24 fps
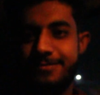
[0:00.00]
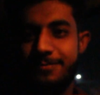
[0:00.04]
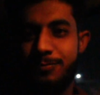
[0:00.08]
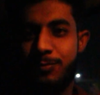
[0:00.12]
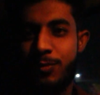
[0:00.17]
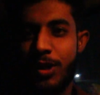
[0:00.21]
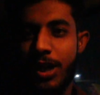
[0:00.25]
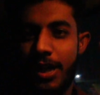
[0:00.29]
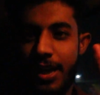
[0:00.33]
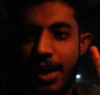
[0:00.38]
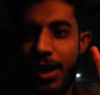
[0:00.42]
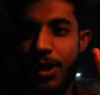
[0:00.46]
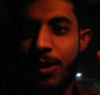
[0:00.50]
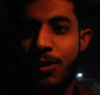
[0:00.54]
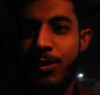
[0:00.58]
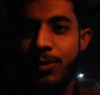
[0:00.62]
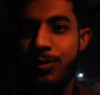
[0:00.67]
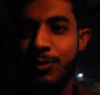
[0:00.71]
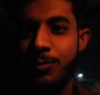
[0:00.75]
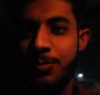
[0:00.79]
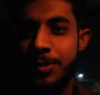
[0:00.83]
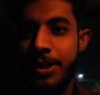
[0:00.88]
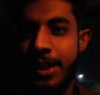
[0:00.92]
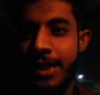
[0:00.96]
पूरा लाहौर
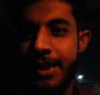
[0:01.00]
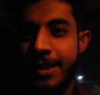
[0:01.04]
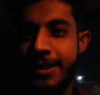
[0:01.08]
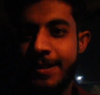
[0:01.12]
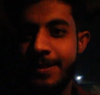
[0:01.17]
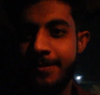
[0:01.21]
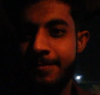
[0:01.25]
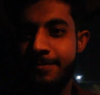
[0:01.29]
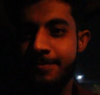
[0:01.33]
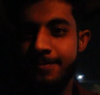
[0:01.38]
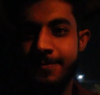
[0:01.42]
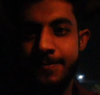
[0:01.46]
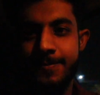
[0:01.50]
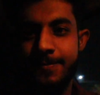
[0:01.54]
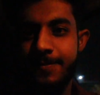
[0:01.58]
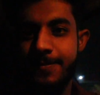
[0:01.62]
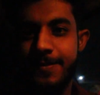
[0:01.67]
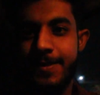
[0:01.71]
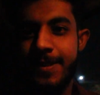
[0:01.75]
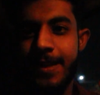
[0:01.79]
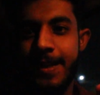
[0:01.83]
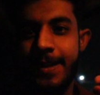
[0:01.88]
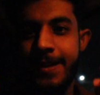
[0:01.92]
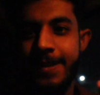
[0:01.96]
घूम लिया लेकिन
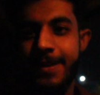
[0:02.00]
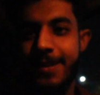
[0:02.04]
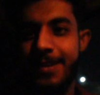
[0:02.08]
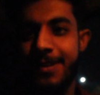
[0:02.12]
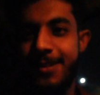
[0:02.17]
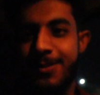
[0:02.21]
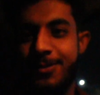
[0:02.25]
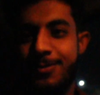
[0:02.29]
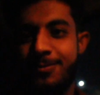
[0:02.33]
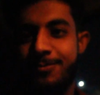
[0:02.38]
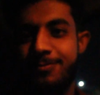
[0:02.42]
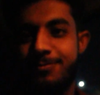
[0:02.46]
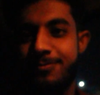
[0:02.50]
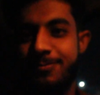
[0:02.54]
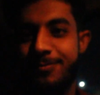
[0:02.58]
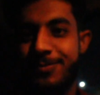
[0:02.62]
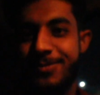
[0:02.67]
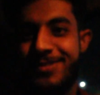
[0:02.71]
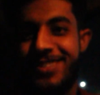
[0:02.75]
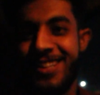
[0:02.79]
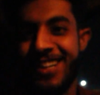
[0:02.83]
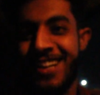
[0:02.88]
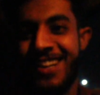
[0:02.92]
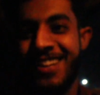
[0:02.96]
खाने के लिए
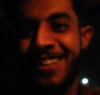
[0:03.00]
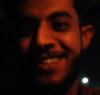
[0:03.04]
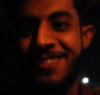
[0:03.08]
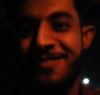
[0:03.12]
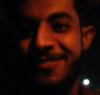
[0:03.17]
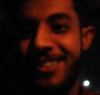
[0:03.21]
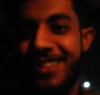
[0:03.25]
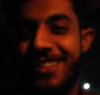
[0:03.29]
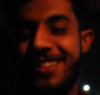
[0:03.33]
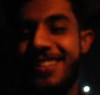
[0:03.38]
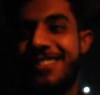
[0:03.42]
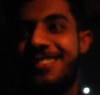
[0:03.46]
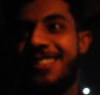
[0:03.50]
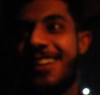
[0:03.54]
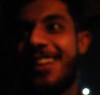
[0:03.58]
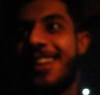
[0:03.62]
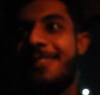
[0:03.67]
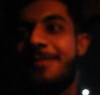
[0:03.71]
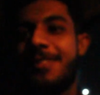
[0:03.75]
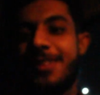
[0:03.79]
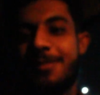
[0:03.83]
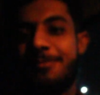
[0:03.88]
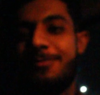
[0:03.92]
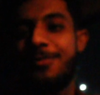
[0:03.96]
जगह नहीं मिल रही सारे
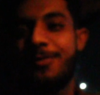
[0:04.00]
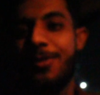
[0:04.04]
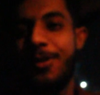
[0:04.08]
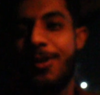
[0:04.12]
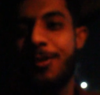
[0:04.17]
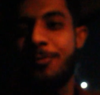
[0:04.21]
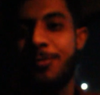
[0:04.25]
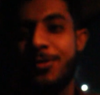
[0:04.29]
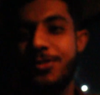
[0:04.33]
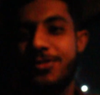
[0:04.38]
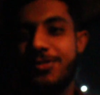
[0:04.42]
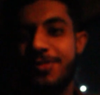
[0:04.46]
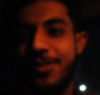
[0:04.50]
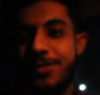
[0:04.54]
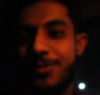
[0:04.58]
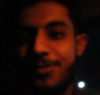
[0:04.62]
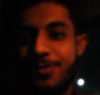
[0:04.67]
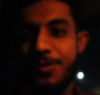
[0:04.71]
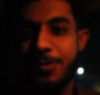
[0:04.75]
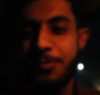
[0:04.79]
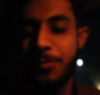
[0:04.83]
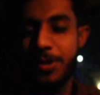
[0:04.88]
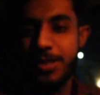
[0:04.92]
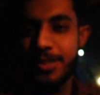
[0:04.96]
मतलब ऑलमोस्ट
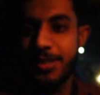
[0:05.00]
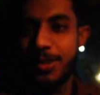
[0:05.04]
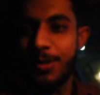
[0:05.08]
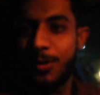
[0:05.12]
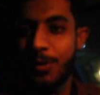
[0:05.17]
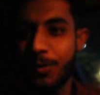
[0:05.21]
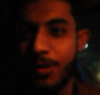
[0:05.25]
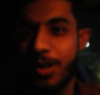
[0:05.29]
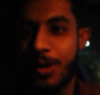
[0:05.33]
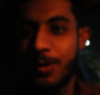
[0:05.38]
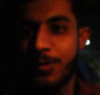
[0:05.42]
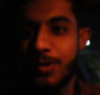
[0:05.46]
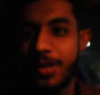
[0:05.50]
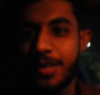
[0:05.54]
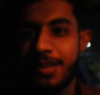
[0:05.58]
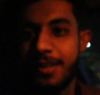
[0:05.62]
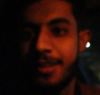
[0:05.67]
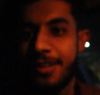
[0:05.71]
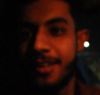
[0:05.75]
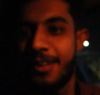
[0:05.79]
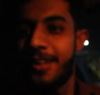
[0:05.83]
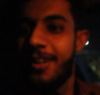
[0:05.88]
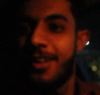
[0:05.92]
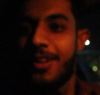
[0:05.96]
रेस्टोरेंट बंद है लॉकडाउन है
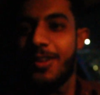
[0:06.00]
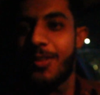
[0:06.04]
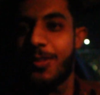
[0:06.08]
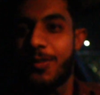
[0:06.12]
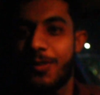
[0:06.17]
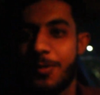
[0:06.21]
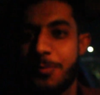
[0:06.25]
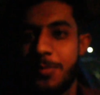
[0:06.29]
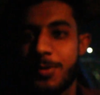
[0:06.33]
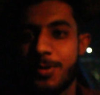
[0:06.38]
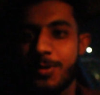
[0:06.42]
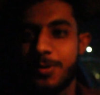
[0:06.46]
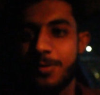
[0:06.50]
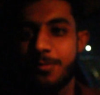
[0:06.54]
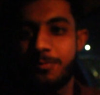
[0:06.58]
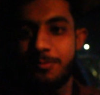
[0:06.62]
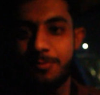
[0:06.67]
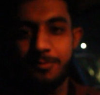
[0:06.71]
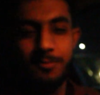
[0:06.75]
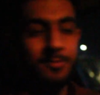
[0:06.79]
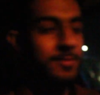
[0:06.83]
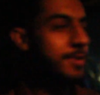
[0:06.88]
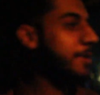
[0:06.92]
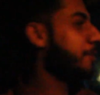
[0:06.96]
तो अभी
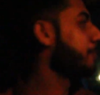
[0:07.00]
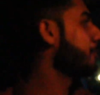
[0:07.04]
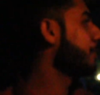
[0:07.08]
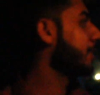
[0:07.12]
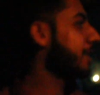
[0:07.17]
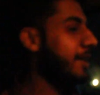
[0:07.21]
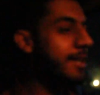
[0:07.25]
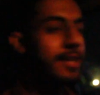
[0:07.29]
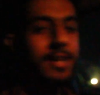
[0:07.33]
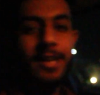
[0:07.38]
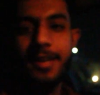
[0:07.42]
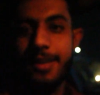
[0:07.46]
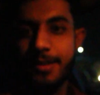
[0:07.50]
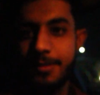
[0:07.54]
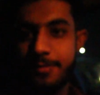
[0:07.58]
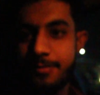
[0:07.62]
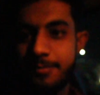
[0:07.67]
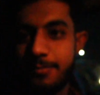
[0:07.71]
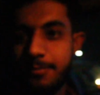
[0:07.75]
ये मिल गया है